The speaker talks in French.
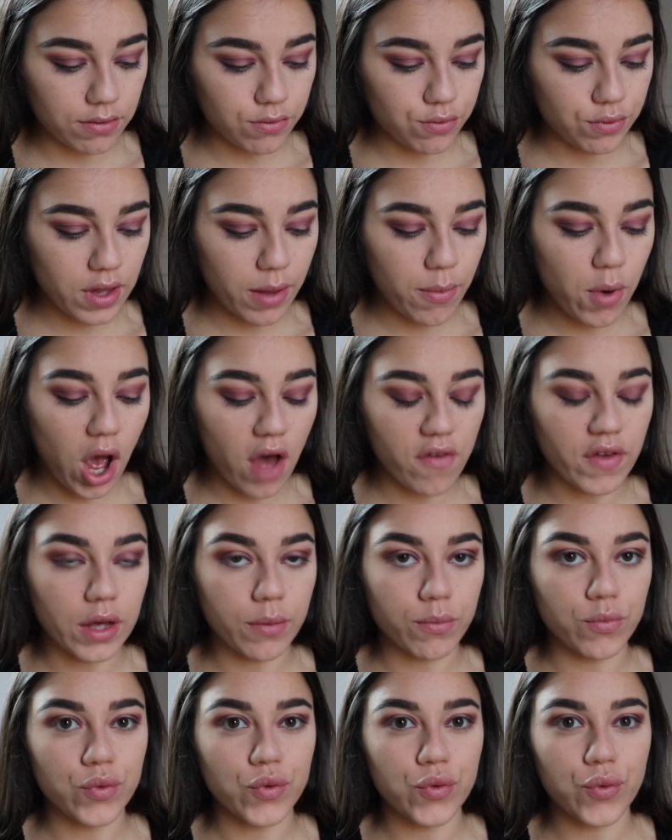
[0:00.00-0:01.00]
tout d'abord avec
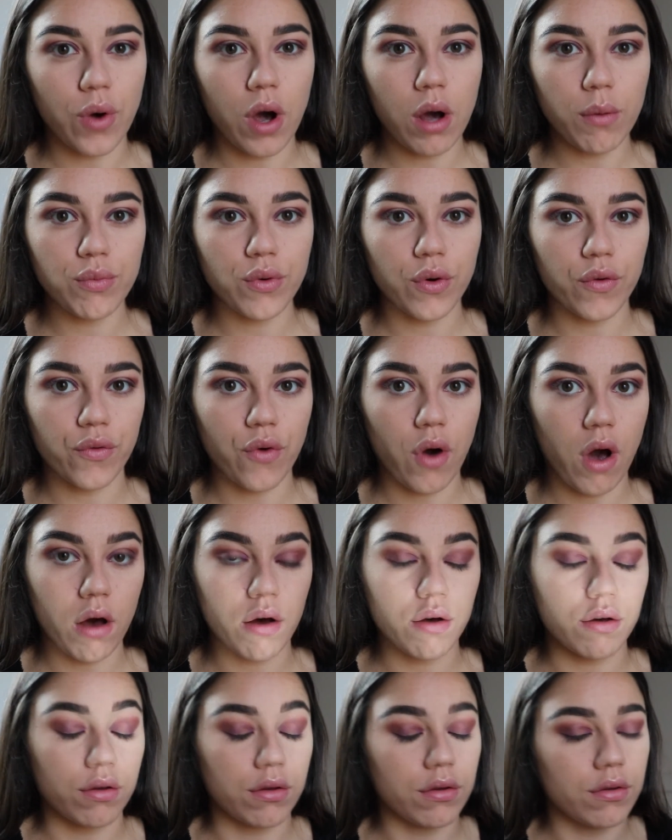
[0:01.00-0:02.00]
mon doigt pour voir
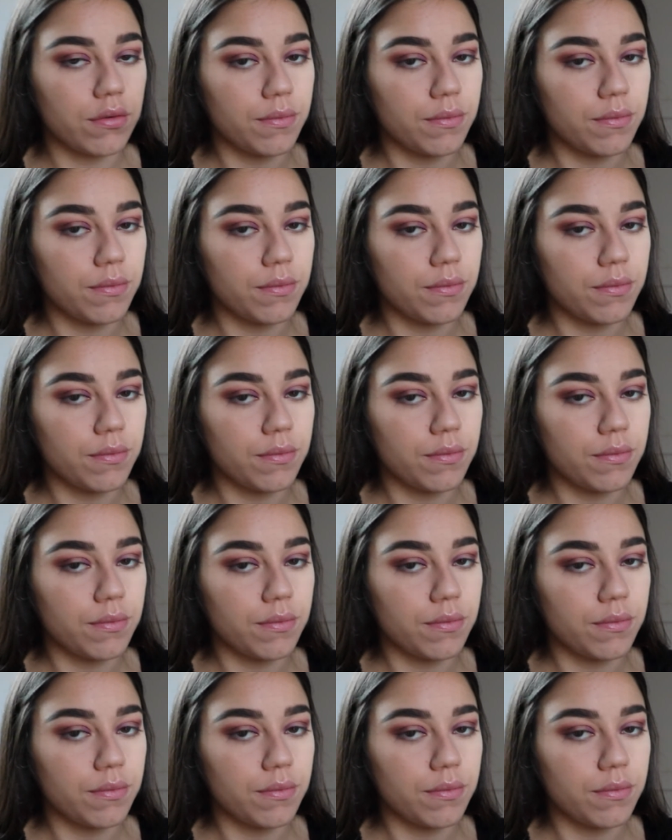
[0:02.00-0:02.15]
euh,